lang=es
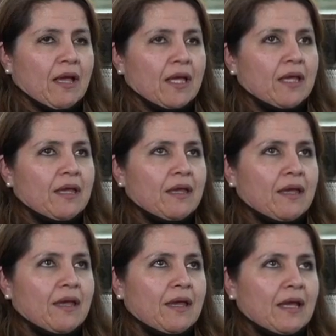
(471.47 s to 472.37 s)

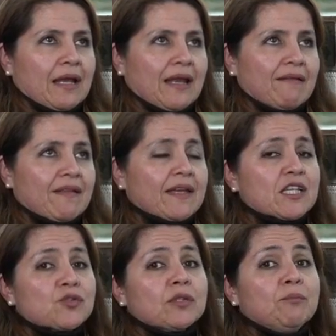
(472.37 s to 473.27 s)
Y la verdad es
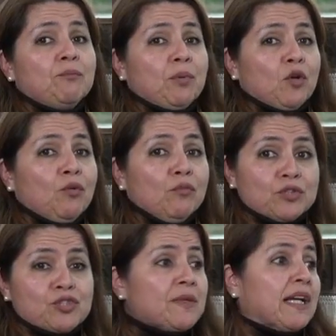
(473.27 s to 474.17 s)
que eso templó
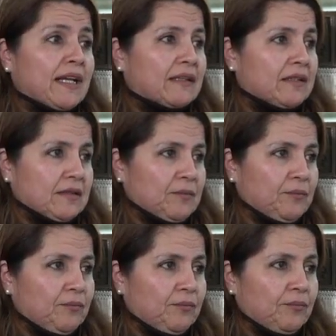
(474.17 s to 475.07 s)
mucho mi carácter,
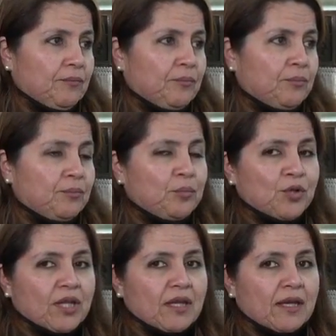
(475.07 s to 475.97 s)

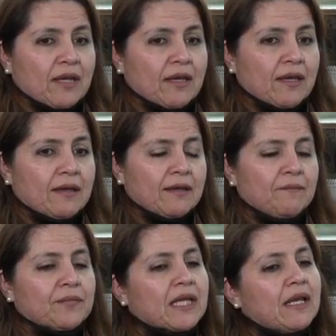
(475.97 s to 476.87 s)
porque
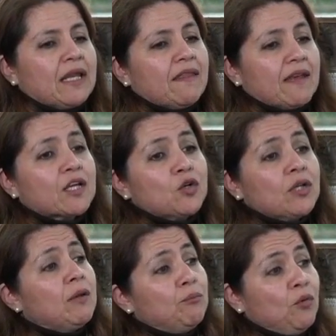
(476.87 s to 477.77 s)
lidiar
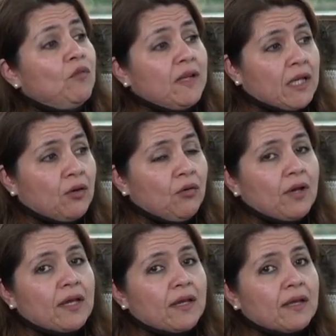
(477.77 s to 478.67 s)
con el
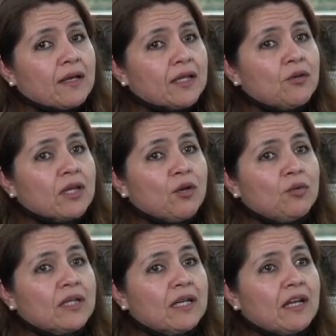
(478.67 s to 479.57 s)
público eh, creo que es
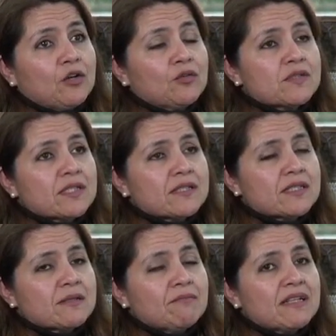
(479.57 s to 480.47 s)
una de las
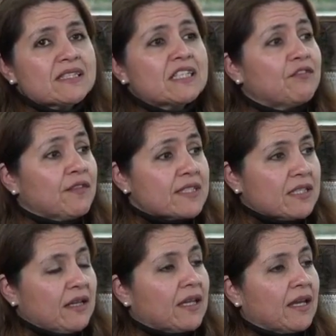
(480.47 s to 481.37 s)
cosas más
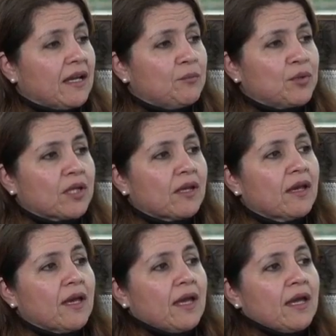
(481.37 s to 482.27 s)
difíciles hay
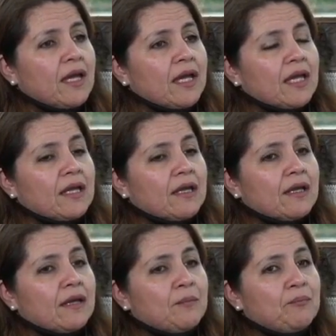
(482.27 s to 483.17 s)
porque...
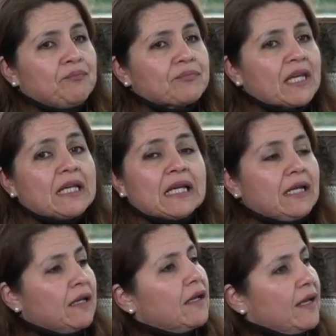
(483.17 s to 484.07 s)
Como
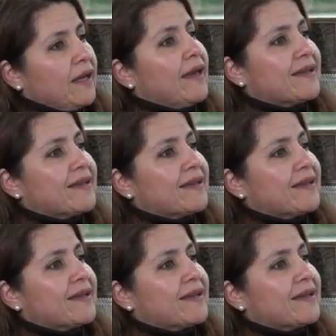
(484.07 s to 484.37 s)
atención al cliente.